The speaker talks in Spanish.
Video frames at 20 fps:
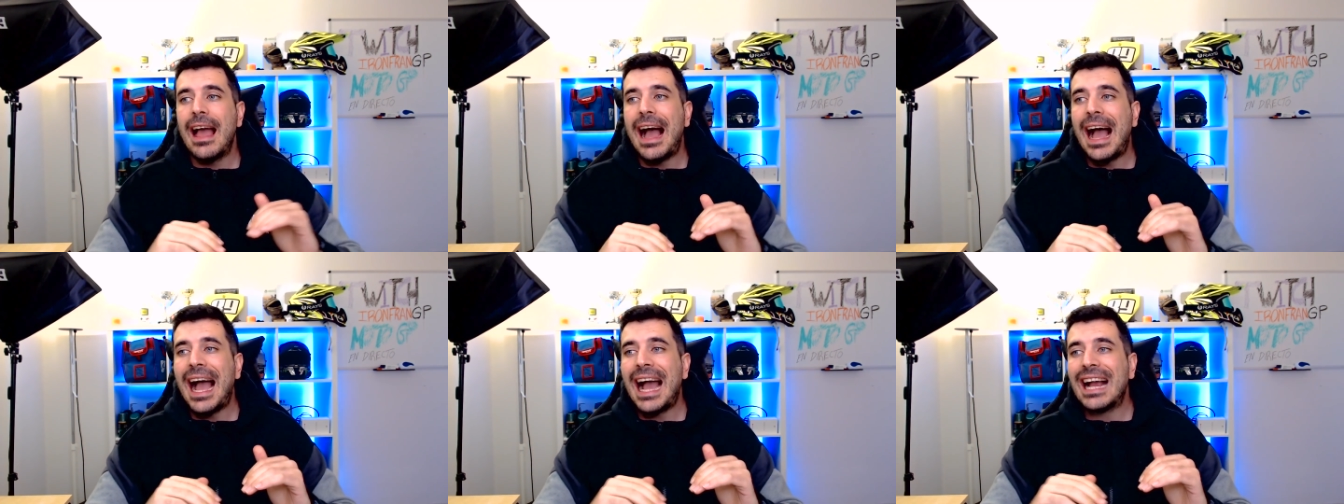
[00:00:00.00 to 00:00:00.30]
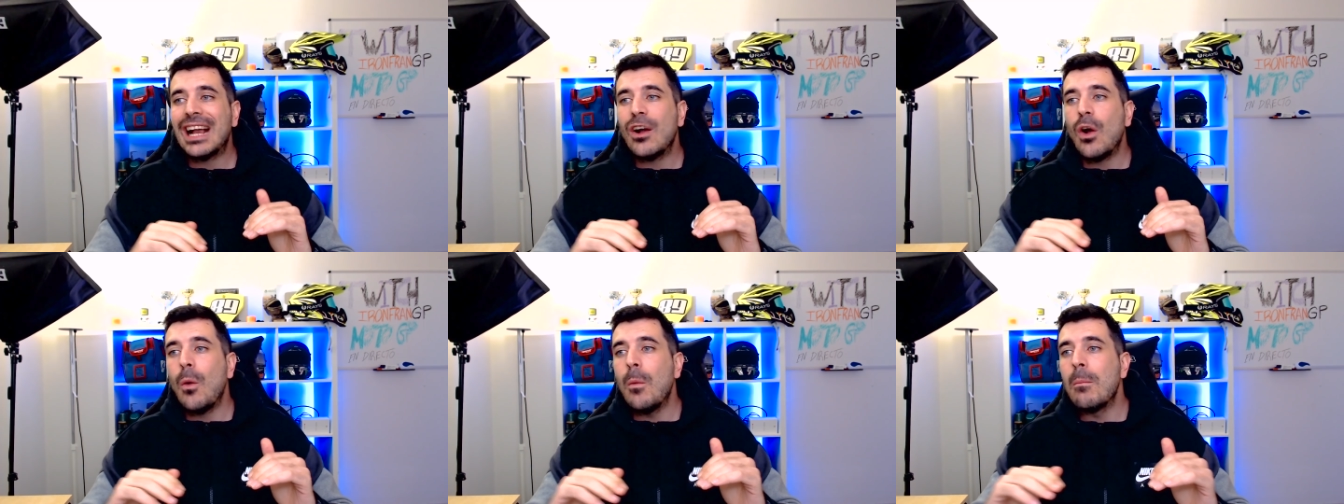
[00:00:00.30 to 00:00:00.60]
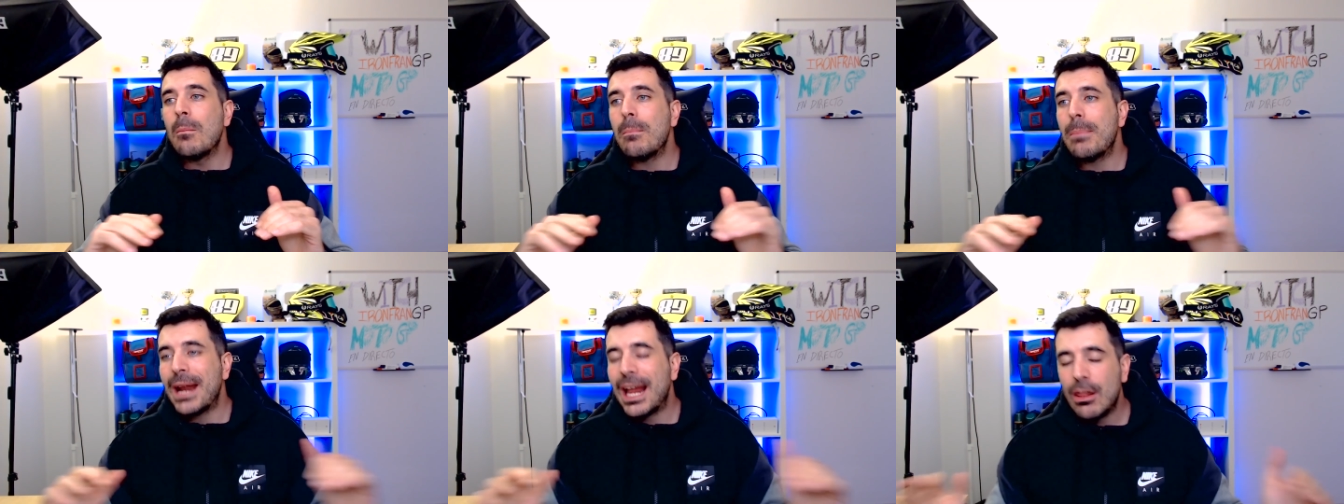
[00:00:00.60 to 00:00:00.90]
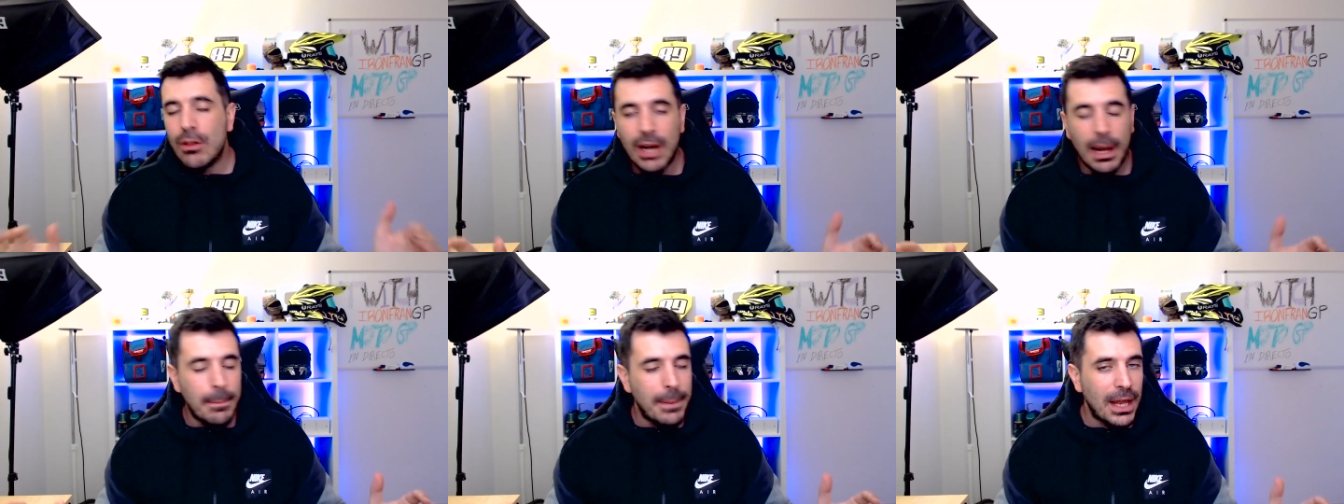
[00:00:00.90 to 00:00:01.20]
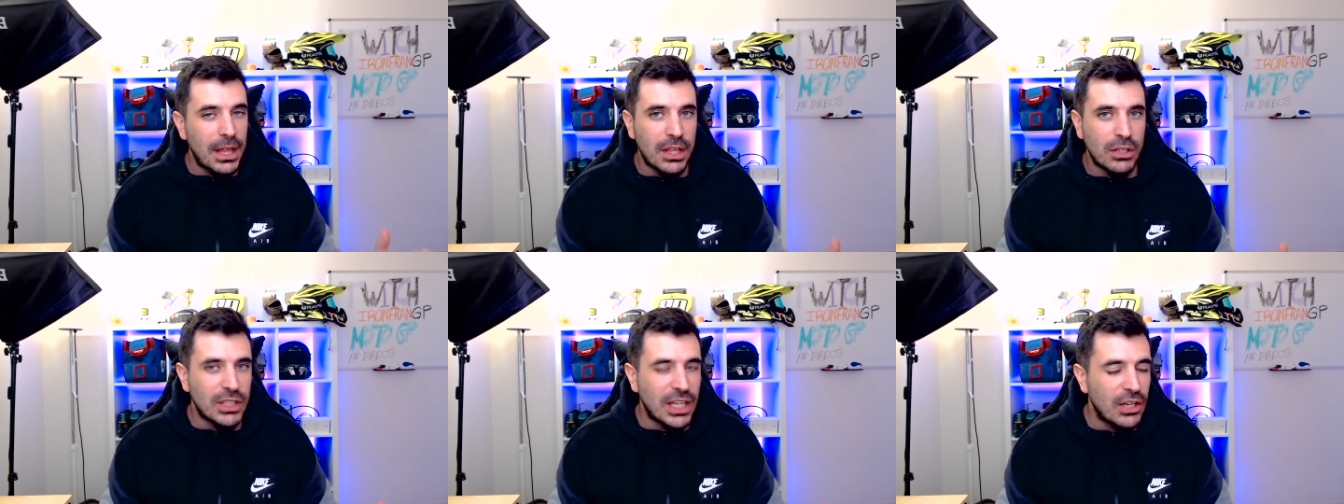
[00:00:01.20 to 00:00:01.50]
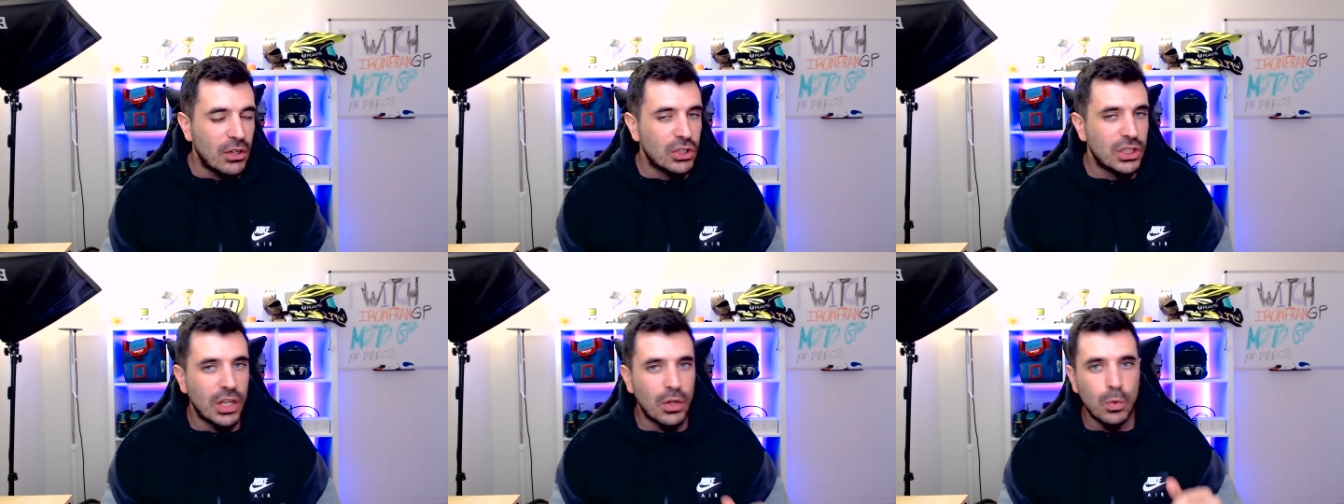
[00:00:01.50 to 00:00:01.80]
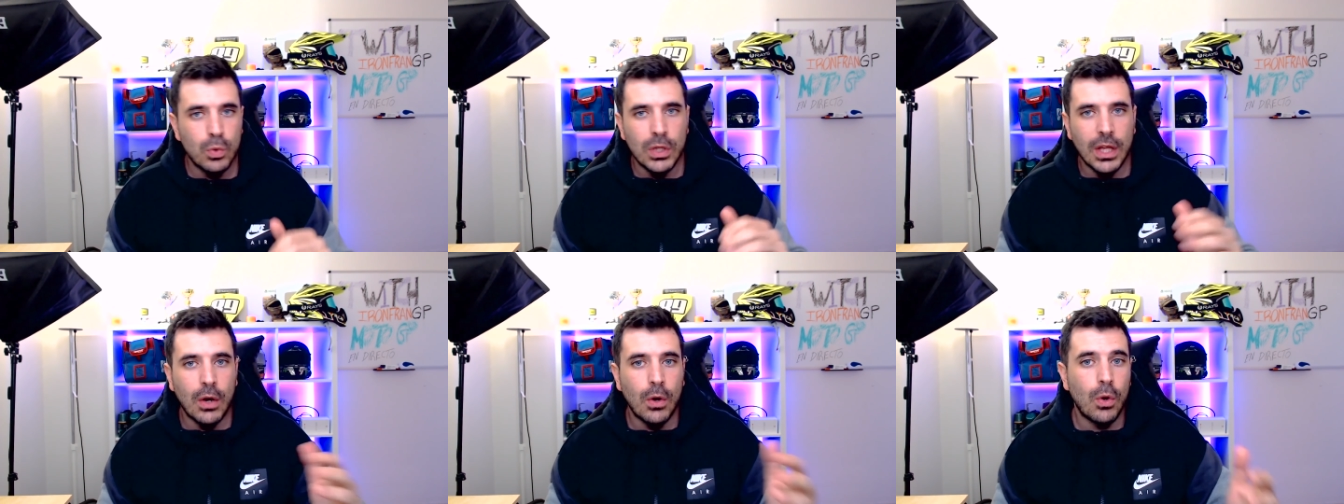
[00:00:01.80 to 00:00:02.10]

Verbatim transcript: ha comprado la plaza, o sea, no se duda,